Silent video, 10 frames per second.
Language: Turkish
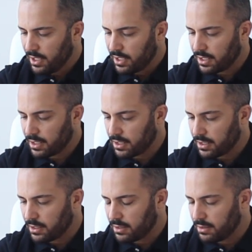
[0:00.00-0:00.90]
E,
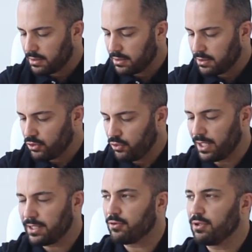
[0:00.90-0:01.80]

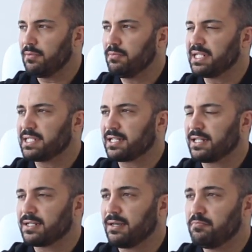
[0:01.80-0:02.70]
güvende olan
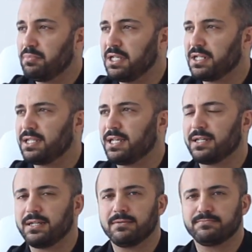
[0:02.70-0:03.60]
mesleklerden bir
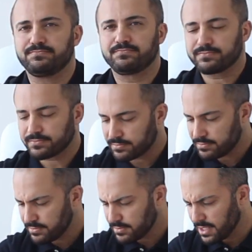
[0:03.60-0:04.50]
diğeri
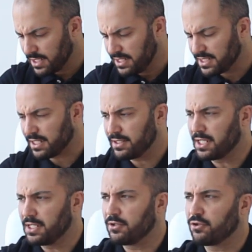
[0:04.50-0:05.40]
insanlar
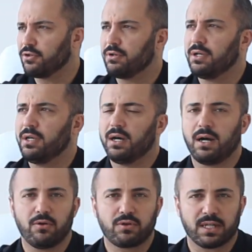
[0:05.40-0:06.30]
inanıyor.
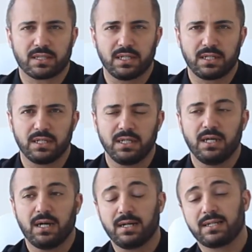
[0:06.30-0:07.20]
Avukatlık,
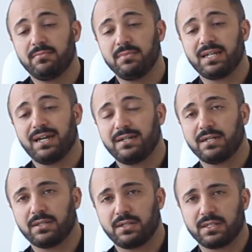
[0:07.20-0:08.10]
hakimlik her ne
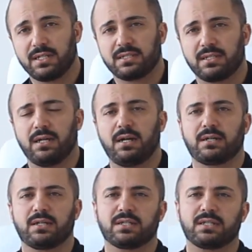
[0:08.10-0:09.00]
kadar azalsa da
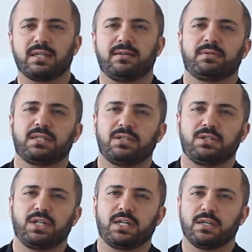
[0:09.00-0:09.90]
hakkınızı temsil
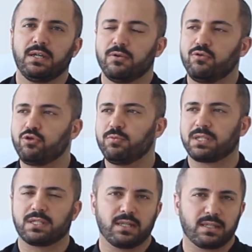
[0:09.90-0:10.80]
edecek.
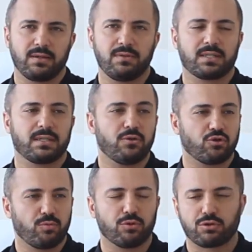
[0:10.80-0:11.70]
Hükümetten, devletten,
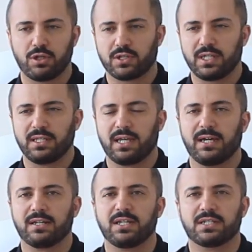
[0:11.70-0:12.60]
robotlardan,
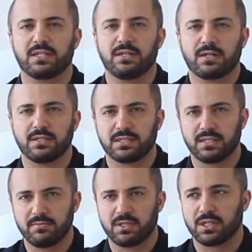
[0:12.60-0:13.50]
herkesten hakkınızı
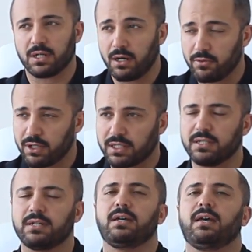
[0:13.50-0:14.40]
temsil edecek avukatlık